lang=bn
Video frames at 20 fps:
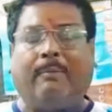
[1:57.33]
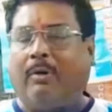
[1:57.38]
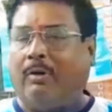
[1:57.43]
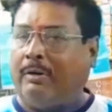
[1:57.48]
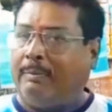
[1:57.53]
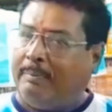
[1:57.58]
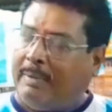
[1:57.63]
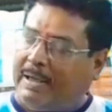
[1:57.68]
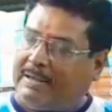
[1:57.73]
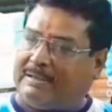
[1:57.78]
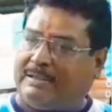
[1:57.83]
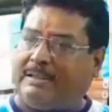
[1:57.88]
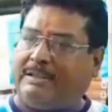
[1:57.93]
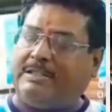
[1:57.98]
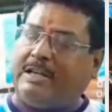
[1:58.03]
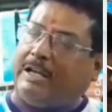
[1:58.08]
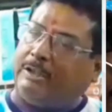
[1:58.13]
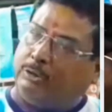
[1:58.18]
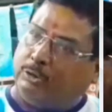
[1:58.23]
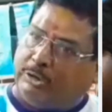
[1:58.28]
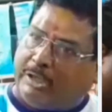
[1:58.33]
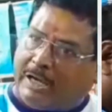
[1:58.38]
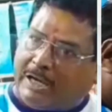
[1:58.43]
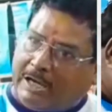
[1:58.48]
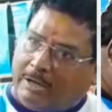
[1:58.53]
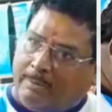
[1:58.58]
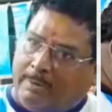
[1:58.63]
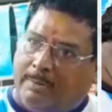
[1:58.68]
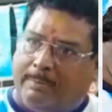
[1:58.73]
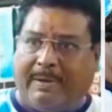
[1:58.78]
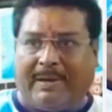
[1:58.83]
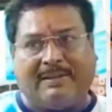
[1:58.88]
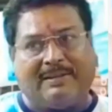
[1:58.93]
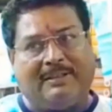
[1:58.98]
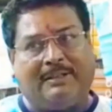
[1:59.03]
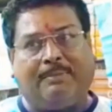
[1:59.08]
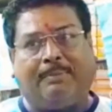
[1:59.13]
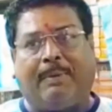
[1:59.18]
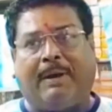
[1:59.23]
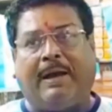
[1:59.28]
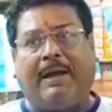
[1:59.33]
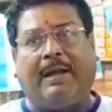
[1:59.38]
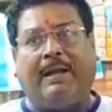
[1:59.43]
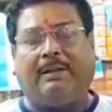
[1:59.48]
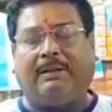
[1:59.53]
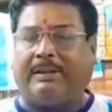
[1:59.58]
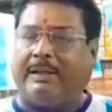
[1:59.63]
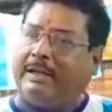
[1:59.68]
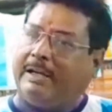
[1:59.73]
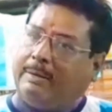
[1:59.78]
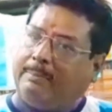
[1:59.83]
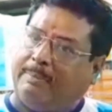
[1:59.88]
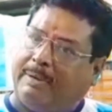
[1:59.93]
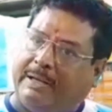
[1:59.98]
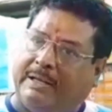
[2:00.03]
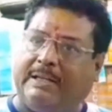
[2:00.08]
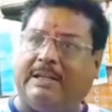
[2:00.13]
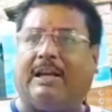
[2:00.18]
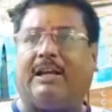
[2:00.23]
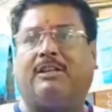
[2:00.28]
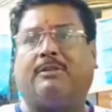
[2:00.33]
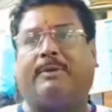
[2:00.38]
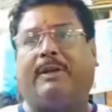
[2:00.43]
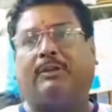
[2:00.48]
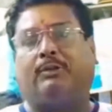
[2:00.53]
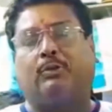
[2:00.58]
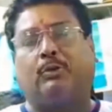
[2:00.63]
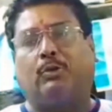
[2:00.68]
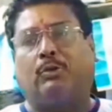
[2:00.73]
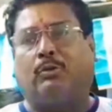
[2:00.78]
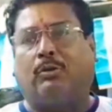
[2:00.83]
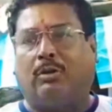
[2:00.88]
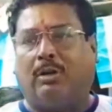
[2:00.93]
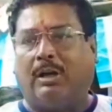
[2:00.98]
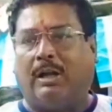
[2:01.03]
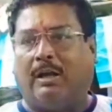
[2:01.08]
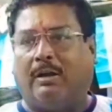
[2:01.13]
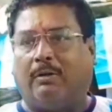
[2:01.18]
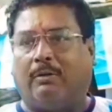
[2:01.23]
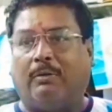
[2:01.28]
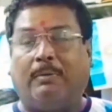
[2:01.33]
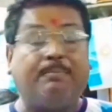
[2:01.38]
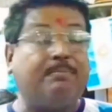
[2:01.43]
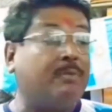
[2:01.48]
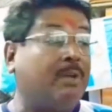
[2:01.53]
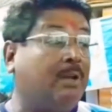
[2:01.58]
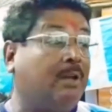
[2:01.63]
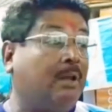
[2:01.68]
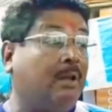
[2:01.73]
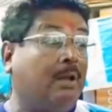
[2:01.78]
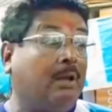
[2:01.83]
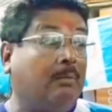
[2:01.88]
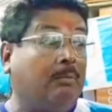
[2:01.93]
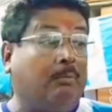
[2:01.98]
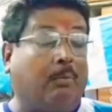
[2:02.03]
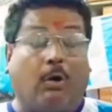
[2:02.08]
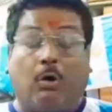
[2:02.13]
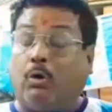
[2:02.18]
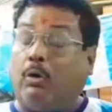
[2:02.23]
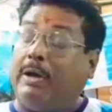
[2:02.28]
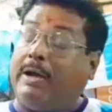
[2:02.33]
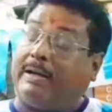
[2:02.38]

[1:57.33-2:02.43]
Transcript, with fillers: এবং মেসি জাদু দেখাবে মেসির পায়ের থেকে বেরিয়ে আসবে দুটো গোল আরও বড়